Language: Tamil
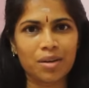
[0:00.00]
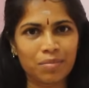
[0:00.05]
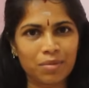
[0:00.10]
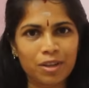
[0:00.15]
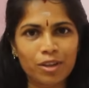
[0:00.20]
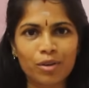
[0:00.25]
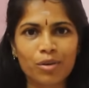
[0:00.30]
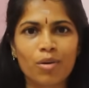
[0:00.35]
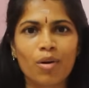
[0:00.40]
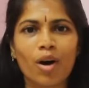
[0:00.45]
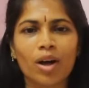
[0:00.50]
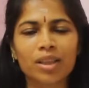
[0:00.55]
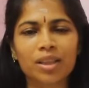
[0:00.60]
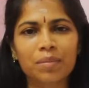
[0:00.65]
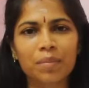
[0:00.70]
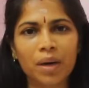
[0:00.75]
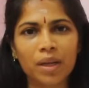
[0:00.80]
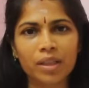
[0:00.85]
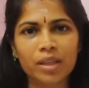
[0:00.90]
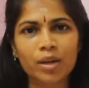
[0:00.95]
எப்படி இருக்கும்
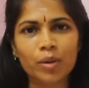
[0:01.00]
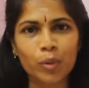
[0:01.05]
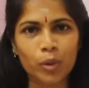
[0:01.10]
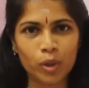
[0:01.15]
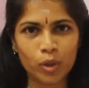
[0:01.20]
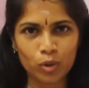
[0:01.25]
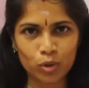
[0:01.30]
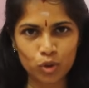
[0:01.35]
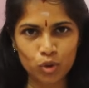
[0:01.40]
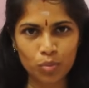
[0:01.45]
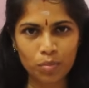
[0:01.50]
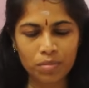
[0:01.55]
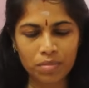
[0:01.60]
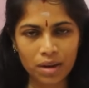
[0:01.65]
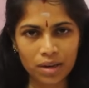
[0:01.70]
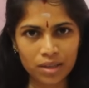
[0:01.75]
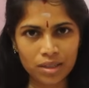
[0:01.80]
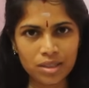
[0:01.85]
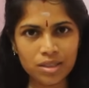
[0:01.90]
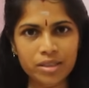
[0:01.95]
அந்த மாதிரி ஒரு கொஞ்சம்
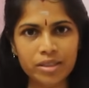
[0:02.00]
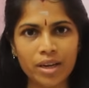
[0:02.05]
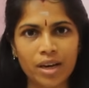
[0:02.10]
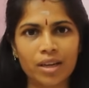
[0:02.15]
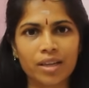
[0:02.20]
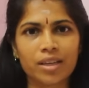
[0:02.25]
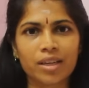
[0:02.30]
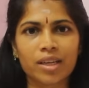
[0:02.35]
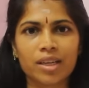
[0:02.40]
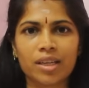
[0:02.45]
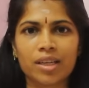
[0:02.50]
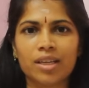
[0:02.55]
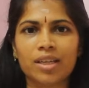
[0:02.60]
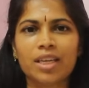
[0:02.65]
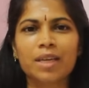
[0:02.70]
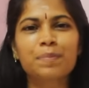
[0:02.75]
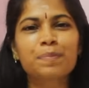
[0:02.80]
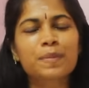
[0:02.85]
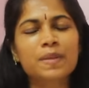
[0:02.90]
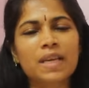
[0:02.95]
பல்ஜாக இருக்குது
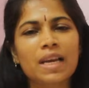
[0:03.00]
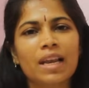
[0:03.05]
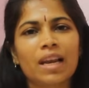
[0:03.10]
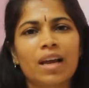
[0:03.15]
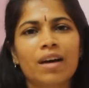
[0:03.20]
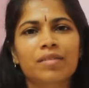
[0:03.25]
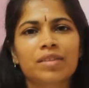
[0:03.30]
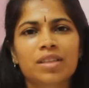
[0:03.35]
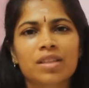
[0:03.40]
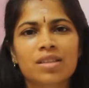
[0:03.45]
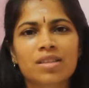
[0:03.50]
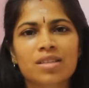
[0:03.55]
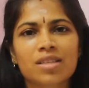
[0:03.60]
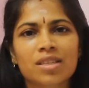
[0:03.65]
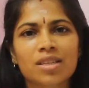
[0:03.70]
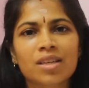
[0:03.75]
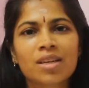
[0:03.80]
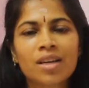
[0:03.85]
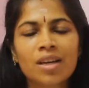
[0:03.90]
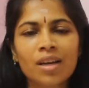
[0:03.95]
ஹிப்ஸ்லலாம் வந்துட்டு